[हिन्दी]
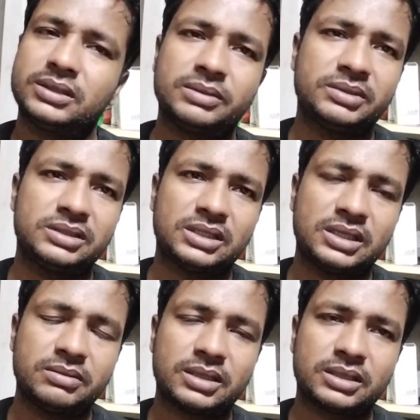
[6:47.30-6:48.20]
ये भी
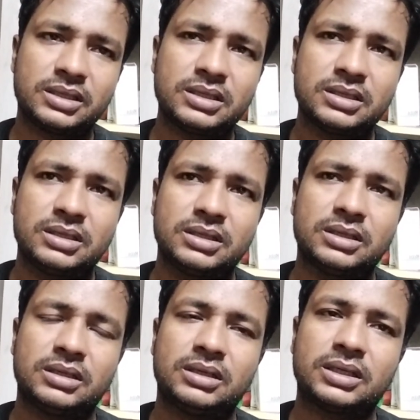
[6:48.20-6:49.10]
सही बात है
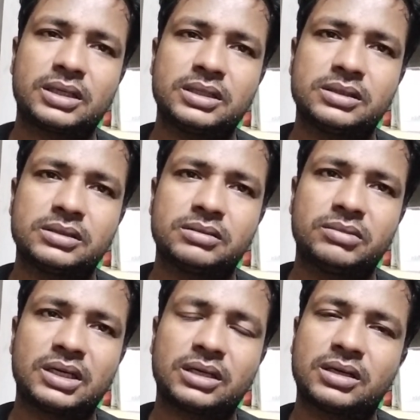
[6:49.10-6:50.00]
लेकिन
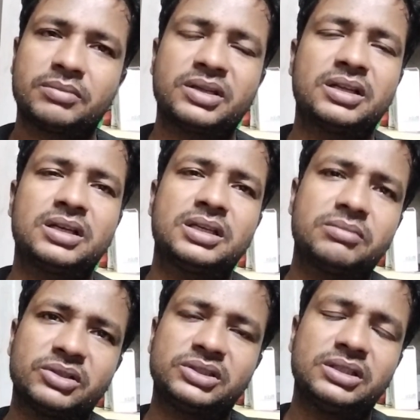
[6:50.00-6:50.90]
मेरा घर में रहने
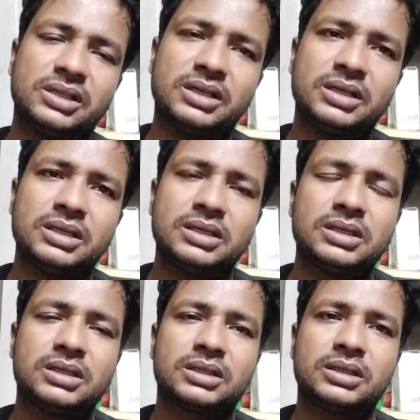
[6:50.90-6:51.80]
की वजह यह है
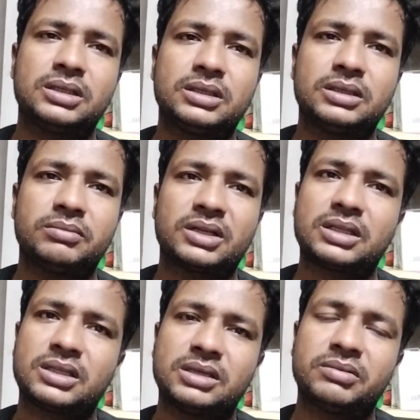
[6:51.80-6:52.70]
कि
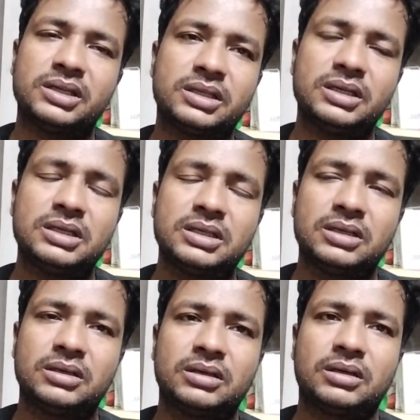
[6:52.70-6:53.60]
मेरा तीन भाई है
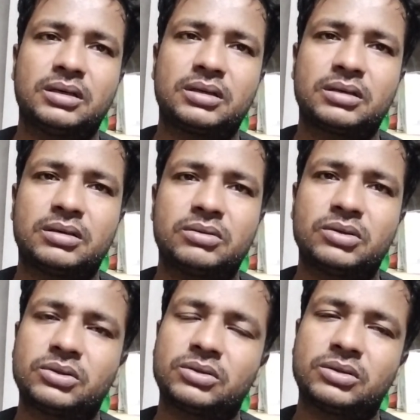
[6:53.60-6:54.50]
और
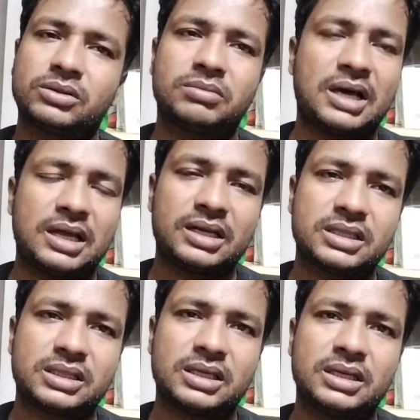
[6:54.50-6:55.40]
वो दोनों तो बाहर
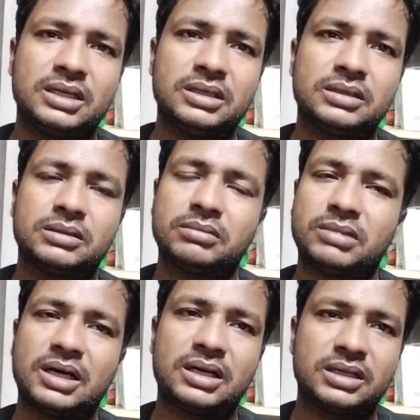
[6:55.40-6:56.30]
रहते हैं
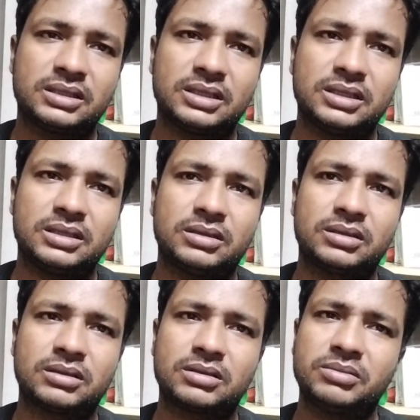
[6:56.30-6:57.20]
बाहर रहते हैं
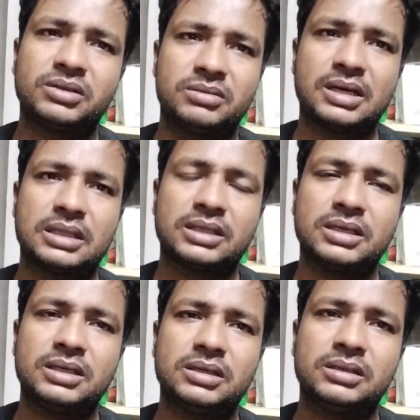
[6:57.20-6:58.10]
और कभी कभी आते
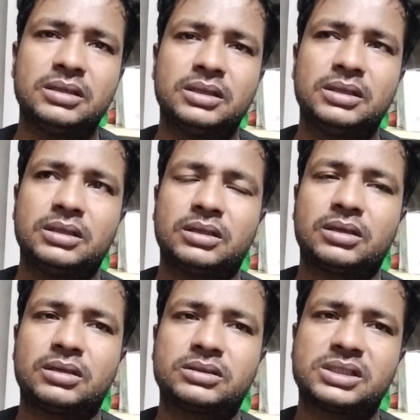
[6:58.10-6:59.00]

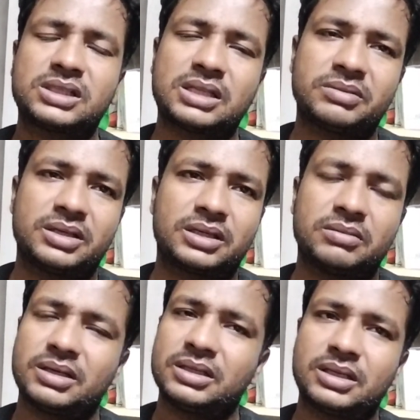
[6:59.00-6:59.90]
हैं छः सात महीने
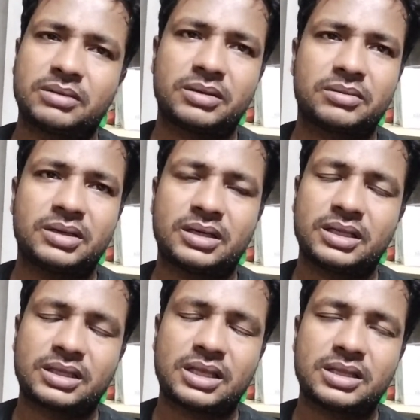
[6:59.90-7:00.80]
के बाद एक एक बार
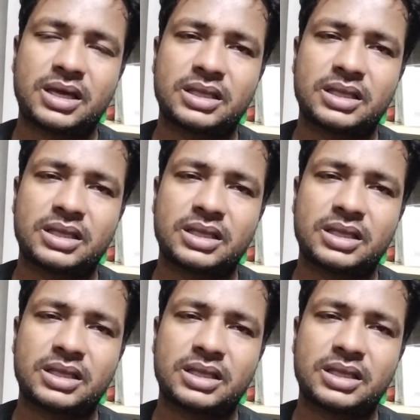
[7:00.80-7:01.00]
रहता